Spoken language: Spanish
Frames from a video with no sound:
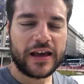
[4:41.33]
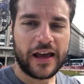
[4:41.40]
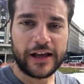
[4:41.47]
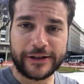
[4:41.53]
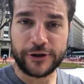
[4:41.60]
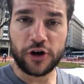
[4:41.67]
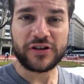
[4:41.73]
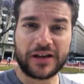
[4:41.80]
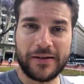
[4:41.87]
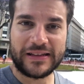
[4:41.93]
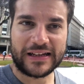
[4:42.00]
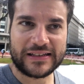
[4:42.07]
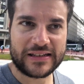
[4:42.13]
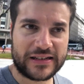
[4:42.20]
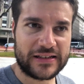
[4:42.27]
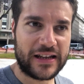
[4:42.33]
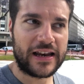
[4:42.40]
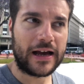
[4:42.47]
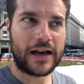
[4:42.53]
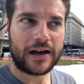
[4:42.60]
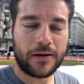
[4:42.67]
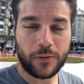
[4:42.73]
eh, todos los habitantes que
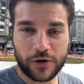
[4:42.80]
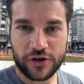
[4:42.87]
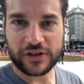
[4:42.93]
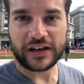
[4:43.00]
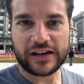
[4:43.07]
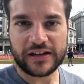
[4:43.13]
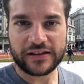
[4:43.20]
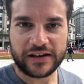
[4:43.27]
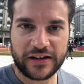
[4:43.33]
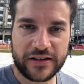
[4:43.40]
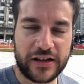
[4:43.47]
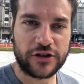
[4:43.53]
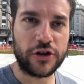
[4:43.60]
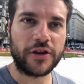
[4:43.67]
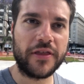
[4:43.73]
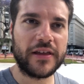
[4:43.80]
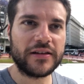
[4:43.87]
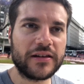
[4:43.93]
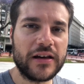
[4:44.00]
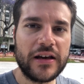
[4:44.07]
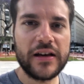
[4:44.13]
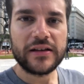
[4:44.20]
tenía Buenos Aires en ese
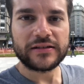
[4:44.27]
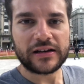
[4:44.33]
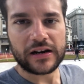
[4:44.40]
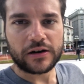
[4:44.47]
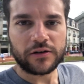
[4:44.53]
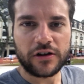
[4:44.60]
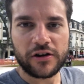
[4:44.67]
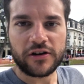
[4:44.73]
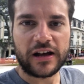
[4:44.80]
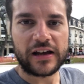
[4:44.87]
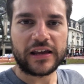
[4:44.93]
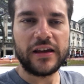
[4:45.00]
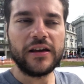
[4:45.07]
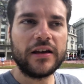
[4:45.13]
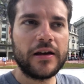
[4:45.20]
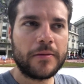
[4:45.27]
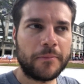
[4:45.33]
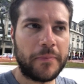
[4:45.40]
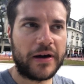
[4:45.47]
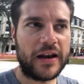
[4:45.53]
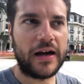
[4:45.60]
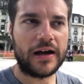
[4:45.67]
entonces, se reunieron aquí
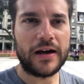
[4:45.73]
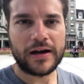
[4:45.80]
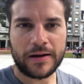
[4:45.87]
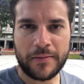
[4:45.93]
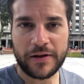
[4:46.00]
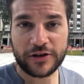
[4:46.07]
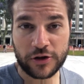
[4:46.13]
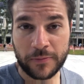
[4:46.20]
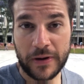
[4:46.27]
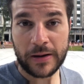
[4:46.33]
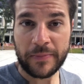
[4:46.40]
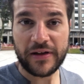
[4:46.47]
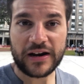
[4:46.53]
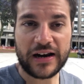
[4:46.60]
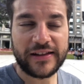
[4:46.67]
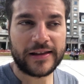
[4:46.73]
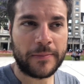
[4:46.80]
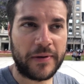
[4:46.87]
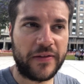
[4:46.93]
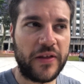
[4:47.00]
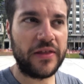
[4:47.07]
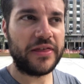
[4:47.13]
para, eso, para pedir la
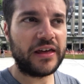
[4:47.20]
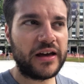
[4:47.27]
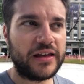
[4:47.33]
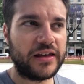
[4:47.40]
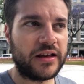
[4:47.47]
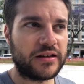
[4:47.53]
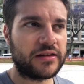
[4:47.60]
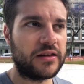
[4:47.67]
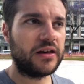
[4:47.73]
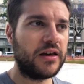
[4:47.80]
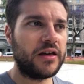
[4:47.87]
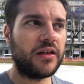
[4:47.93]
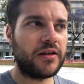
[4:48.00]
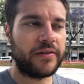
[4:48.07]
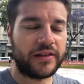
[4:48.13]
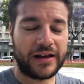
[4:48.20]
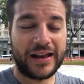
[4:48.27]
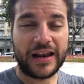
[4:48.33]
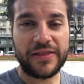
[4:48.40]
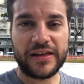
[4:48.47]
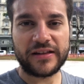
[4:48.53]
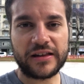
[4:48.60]
independencia y es
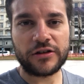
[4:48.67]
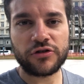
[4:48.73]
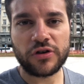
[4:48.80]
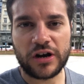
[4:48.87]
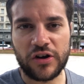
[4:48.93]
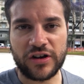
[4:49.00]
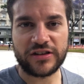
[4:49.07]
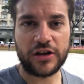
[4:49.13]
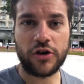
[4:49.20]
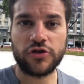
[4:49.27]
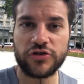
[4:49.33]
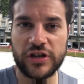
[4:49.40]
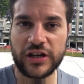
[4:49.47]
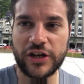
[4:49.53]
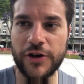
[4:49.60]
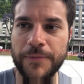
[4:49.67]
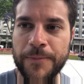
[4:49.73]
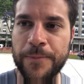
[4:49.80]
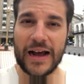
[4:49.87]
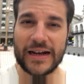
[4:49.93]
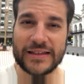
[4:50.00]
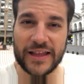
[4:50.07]
gracias a eso a lo que se consiguió.
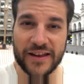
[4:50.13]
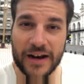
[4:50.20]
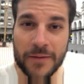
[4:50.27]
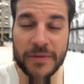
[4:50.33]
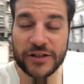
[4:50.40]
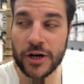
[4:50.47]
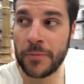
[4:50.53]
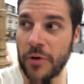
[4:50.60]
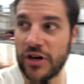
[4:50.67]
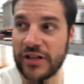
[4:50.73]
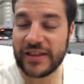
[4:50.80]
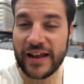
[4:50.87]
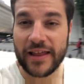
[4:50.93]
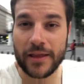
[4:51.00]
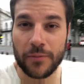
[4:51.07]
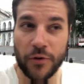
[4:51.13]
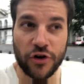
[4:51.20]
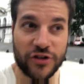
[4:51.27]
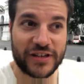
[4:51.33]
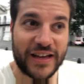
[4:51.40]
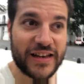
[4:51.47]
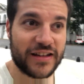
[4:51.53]
La Catedral Metropolitana de
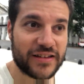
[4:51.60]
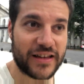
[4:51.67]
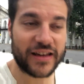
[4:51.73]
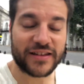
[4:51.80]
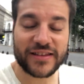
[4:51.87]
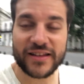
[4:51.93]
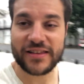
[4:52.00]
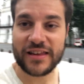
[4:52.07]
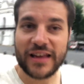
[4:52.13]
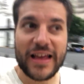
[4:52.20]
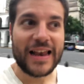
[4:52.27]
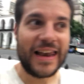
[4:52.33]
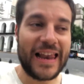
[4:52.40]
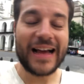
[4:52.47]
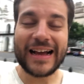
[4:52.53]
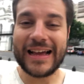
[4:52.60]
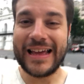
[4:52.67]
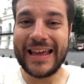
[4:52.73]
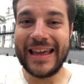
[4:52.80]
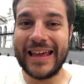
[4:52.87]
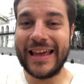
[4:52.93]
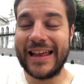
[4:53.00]
Buenos Aires, que esta es la,
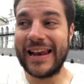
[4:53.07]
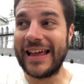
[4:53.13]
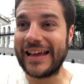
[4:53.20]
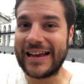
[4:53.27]
eh, la